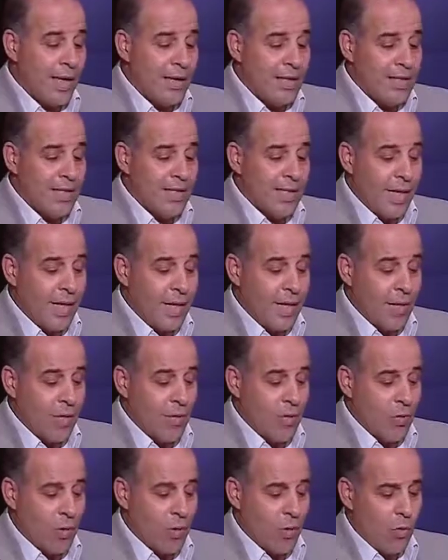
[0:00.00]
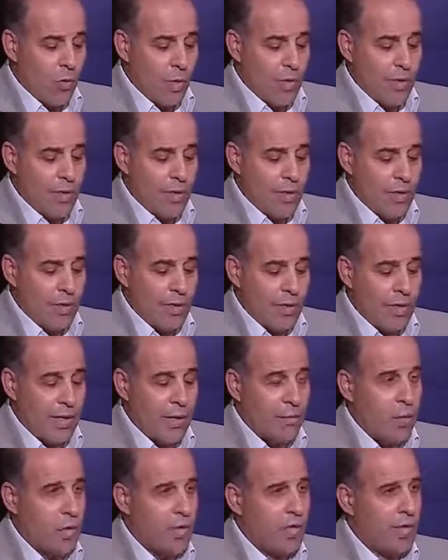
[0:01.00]
النساء يحولن
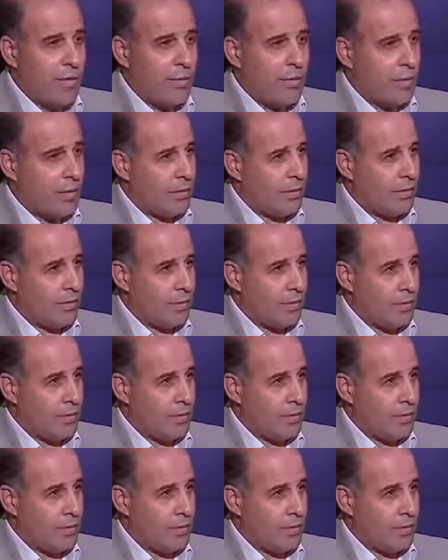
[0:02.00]
إلى ملك يمين